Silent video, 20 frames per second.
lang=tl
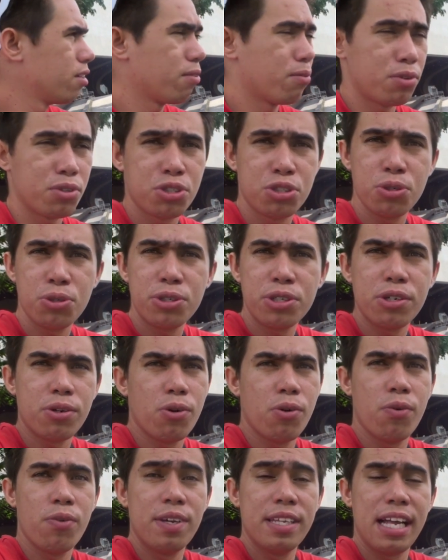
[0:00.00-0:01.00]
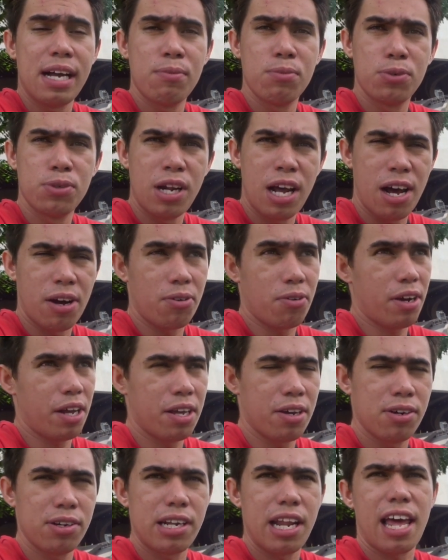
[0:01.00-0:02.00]
For sure, uuwi na muna ako
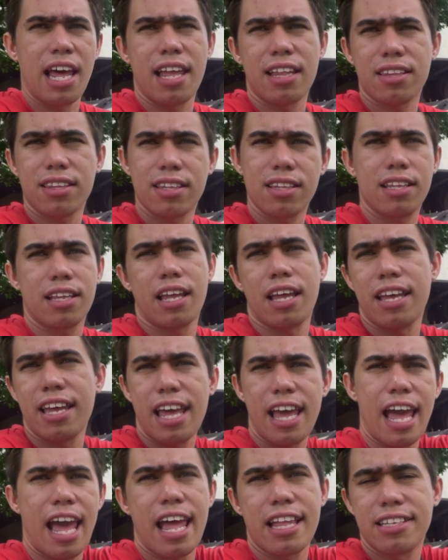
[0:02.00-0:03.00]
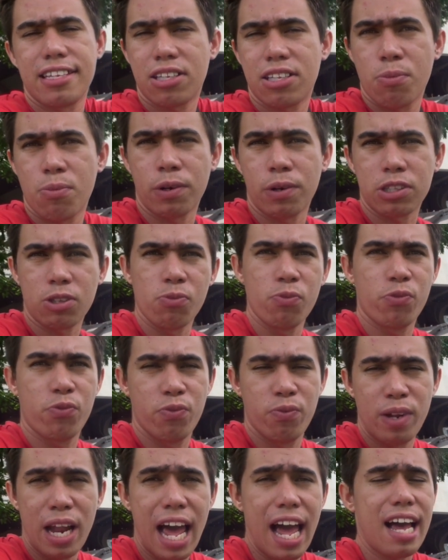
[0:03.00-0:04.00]
ngayon at i-edit ko pa tong
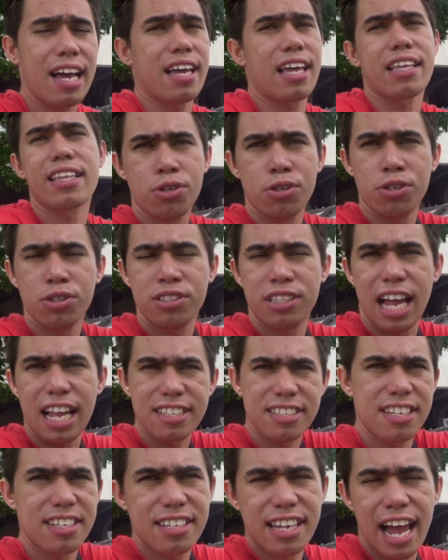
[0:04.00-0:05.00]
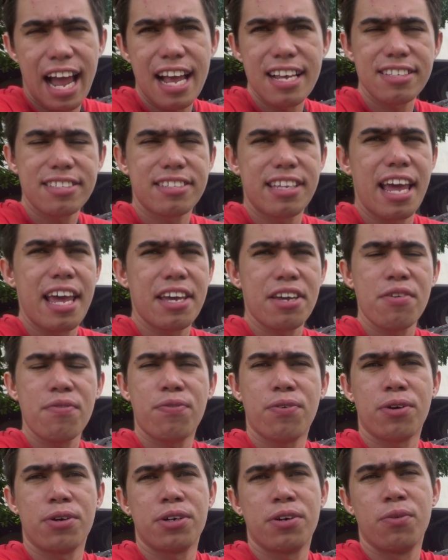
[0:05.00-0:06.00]
vlog. So that's it guys. Thank you
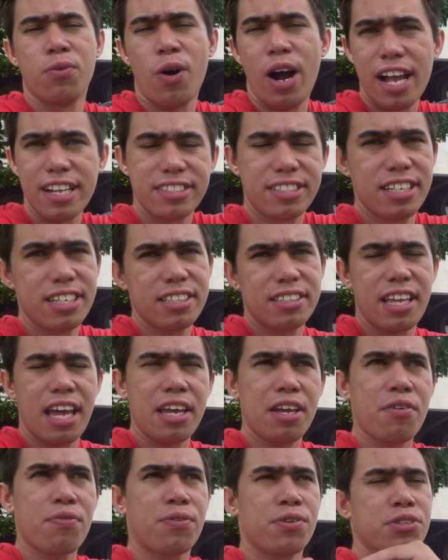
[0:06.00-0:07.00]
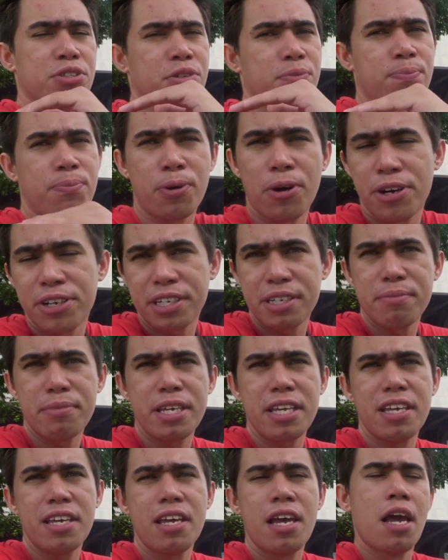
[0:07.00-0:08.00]
for watching. Thank you for supporting
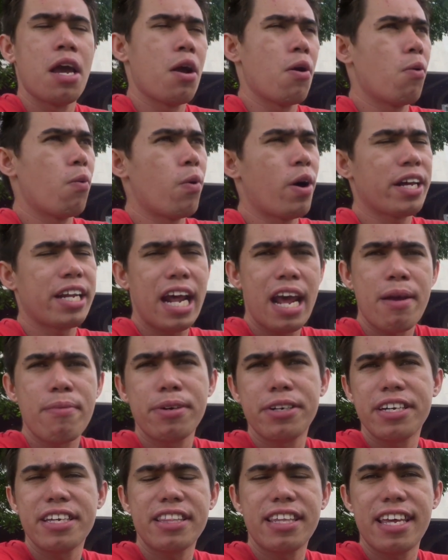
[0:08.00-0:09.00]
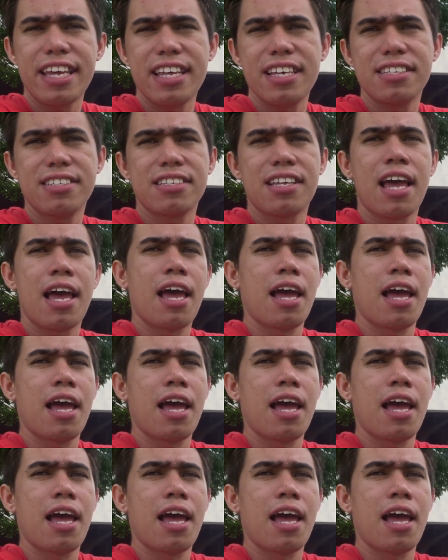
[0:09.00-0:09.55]
me. Whatever it is,